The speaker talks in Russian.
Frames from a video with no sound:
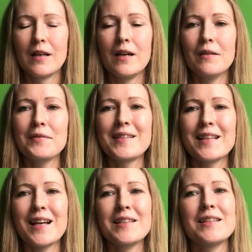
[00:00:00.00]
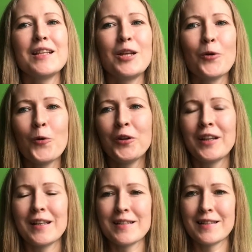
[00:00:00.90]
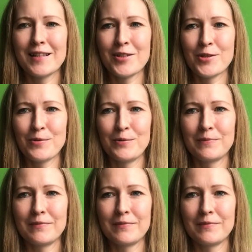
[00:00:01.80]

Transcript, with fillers: вся зеленая, скажу.